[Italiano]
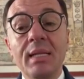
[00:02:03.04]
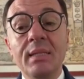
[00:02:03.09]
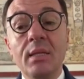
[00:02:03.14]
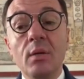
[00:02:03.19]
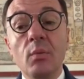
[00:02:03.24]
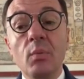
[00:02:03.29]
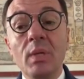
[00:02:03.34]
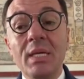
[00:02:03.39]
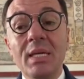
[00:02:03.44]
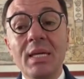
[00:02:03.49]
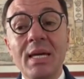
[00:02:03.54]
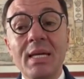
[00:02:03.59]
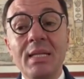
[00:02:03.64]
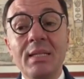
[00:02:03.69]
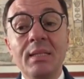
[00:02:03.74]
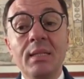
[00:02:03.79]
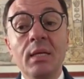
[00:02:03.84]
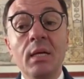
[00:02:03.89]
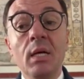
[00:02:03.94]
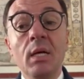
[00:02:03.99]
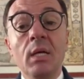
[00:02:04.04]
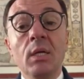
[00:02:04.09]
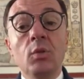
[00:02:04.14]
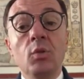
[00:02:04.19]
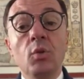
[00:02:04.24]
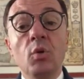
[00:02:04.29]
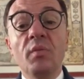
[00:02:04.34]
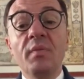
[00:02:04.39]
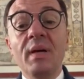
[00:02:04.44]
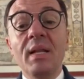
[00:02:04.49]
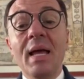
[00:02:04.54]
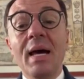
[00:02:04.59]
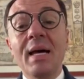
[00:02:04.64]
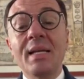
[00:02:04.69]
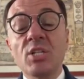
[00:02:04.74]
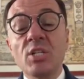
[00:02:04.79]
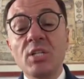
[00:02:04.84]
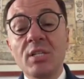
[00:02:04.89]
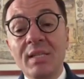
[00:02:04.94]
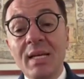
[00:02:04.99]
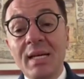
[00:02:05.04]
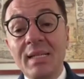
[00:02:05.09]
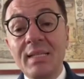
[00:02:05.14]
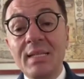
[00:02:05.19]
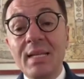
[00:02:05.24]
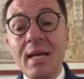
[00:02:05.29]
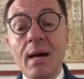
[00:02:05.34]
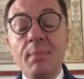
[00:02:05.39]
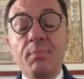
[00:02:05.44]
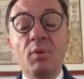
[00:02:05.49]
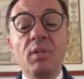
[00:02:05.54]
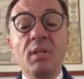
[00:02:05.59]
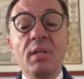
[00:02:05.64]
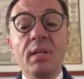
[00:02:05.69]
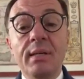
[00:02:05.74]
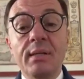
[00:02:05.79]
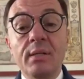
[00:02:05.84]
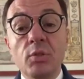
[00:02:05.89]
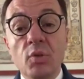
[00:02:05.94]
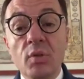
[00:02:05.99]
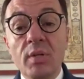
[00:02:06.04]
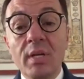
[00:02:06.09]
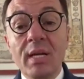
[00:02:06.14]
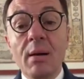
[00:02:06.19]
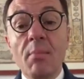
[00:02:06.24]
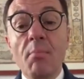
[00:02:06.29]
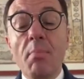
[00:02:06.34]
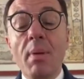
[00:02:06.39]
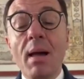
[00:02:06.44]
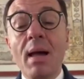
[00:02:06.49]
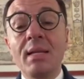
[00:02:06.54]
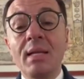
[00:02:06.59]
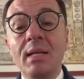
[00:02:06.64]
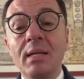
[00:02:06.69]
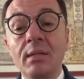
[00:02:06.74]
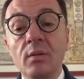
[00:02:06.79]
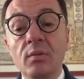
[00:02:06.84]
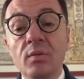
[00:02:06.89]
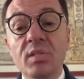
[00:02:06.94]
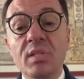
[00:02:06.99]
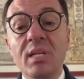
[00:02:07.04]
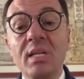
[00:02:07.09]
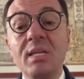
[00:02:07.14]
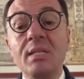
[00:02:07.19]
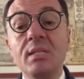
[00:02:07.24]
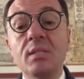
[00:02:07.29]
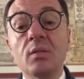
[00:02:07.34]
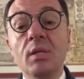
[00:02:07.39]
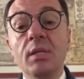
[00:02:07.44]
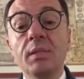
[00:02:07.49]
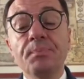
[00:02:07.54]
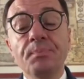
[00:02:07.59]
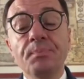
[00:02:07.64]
weekend dove la città di Napoli, la regione Campania, le nostre isole